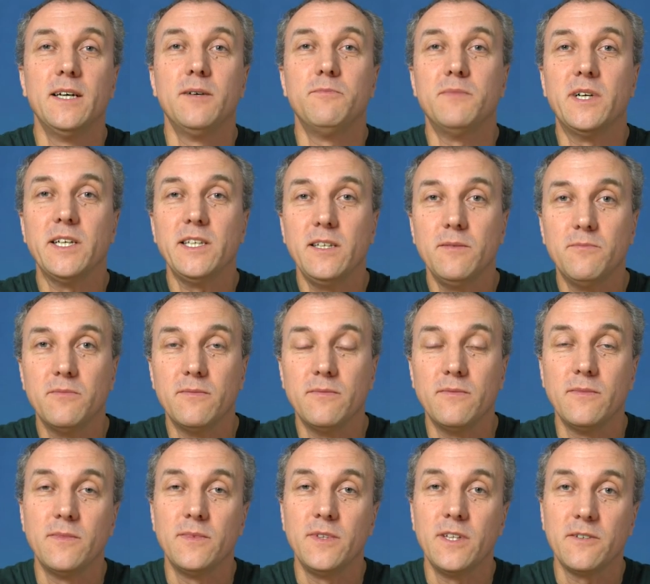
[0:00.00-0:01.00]
Mal
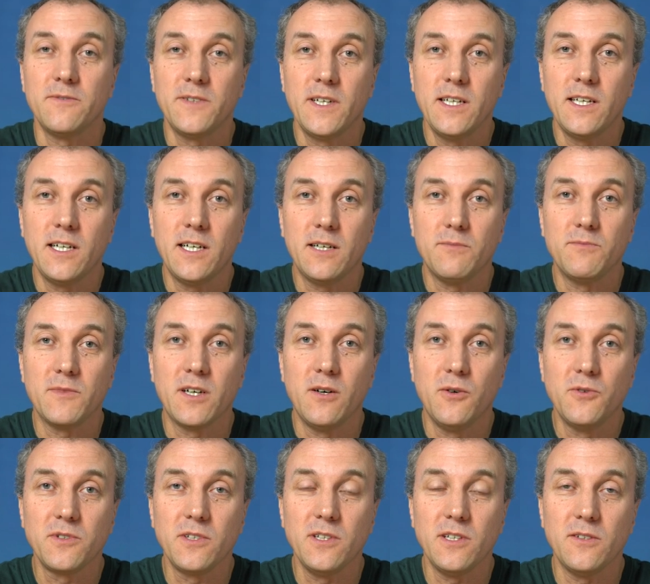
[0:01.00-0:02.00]
eben nach Feierabend
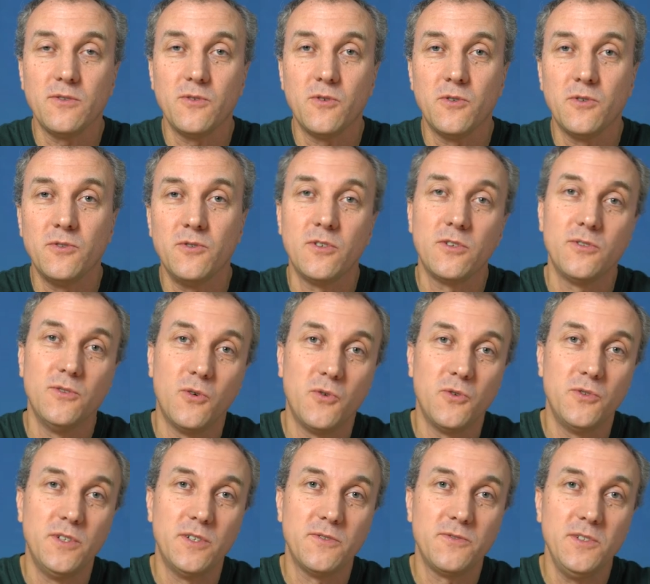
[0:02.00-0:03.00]
rausgehen und noch eine
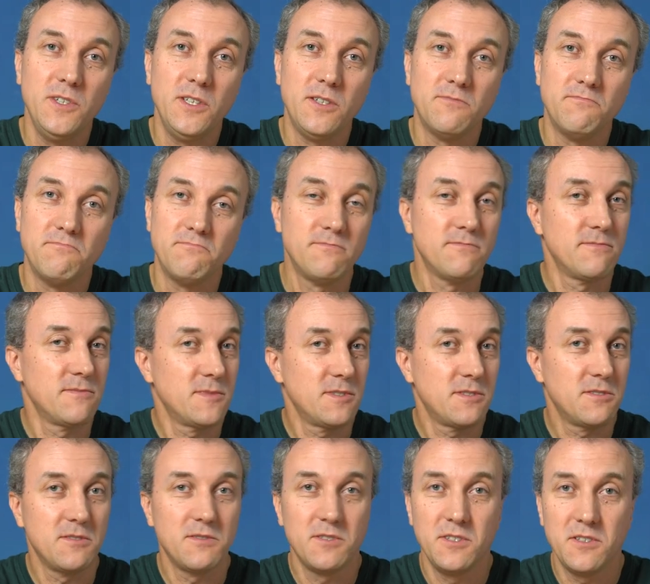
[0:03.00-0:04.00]
Runde fliegen,
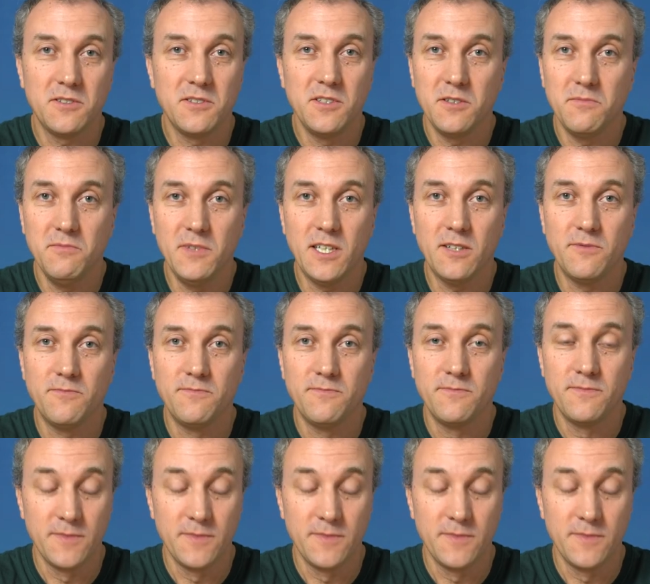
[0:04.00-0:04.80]
ist nicht mehr.